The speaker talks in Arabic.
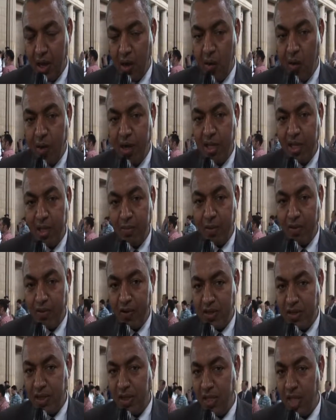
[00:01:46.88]
هو أن يتم
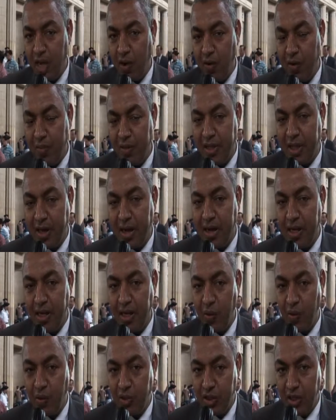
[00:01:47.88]
فصل الدعوة المدنية عن
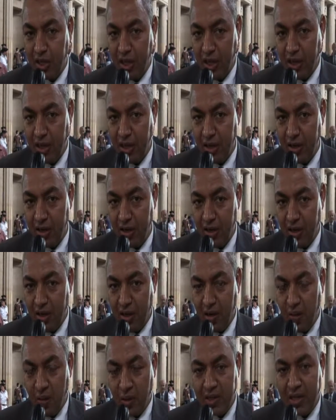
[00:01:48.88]
الدعوة الجنائية
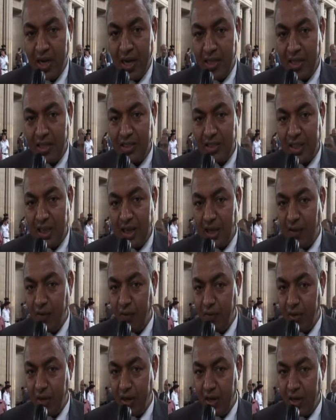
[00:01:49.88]
وإذا حدث ذلك
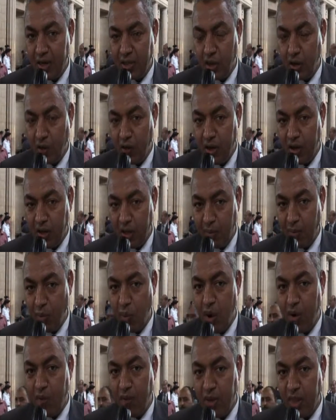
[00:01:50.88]
فسوف
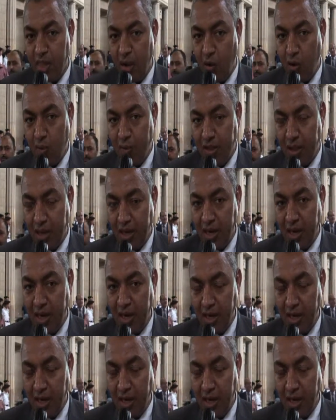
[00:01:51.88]
يتم وقف الدعوة المدنية